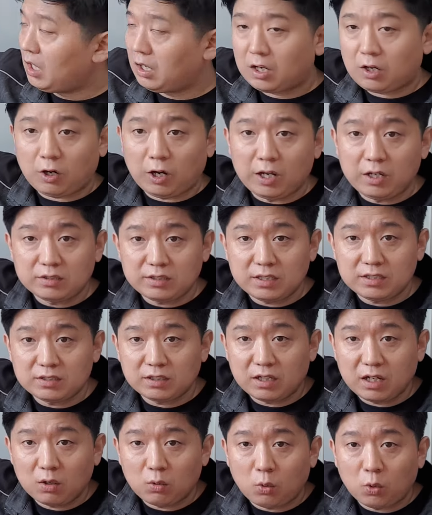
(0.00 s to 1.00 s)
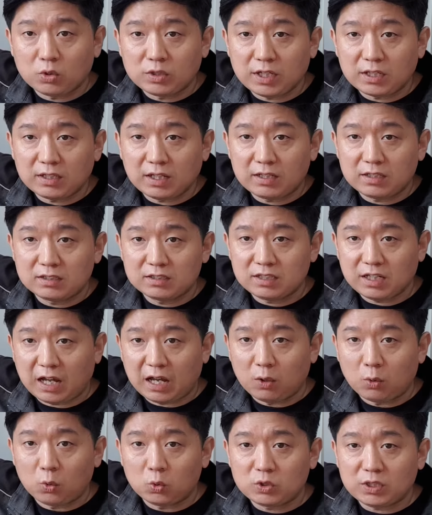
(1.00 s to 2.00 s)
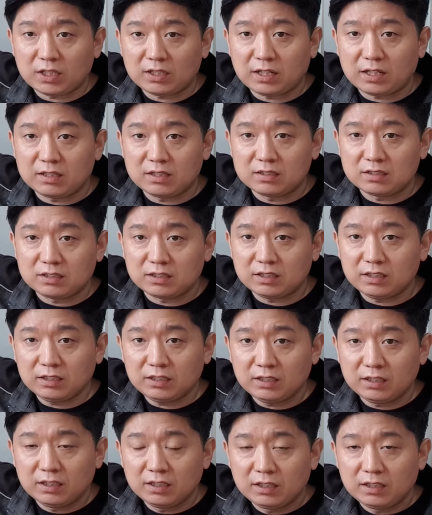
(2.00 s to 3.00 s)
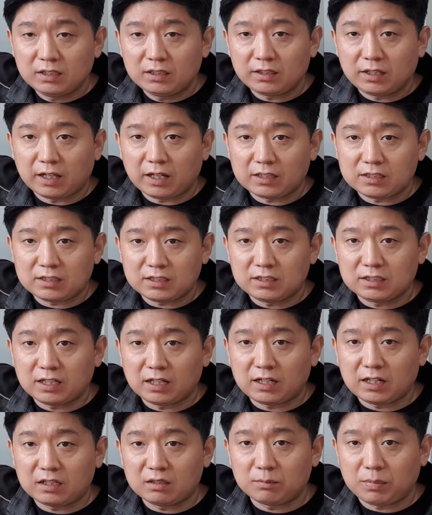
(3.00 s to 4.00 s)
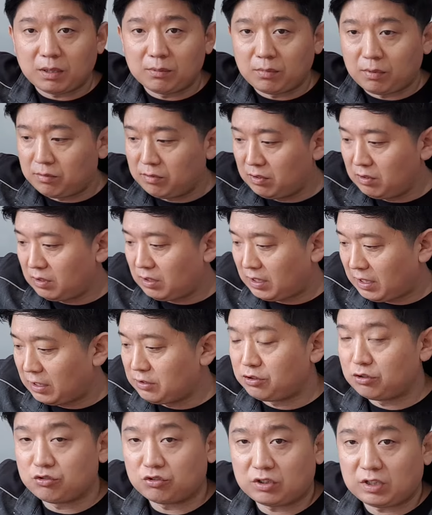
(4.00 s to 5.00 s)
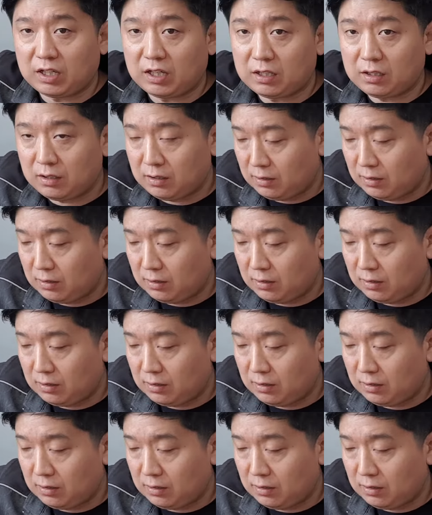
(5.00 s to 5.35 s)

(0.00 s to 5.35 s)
과열 센서가 고장 났는지 안 고장 났는지 내가 진단하는 방법을 가르쳐 줄게.